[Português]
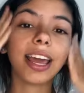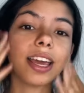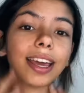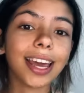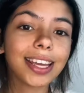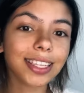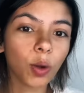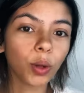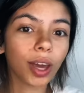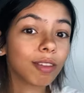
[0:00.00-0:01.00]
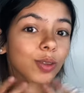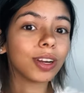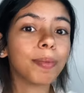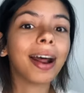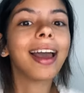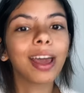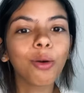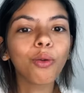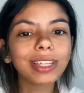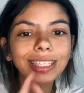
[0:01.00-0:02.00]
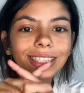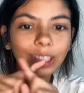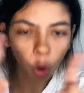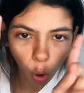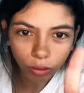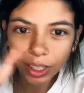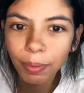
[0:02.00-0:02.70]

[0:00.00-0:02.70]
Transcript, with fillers: E, esse é o look que eu escolhi para eu com